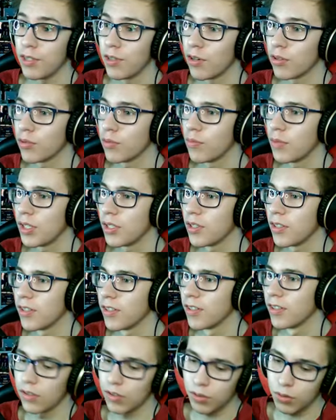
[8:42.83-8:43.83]
rozumiecie.
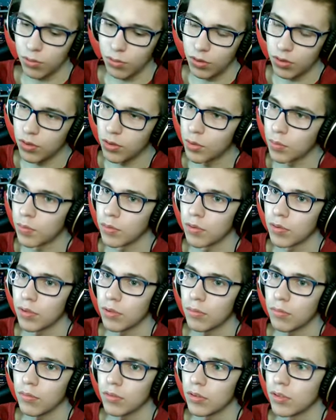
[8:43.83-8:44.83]
Który to jest
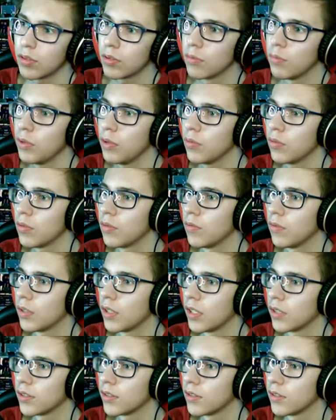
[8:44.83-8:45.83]
poziom? To jest minus
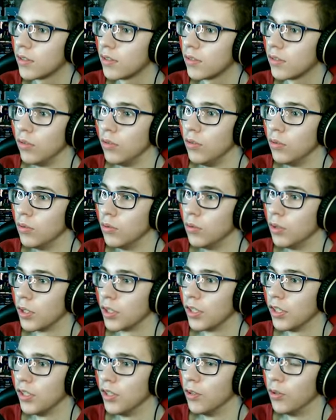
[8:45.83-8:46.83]
12. Jezu,
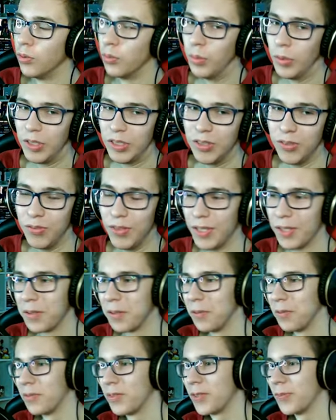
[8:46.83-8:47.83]
jak ja nie lubię dźwięków z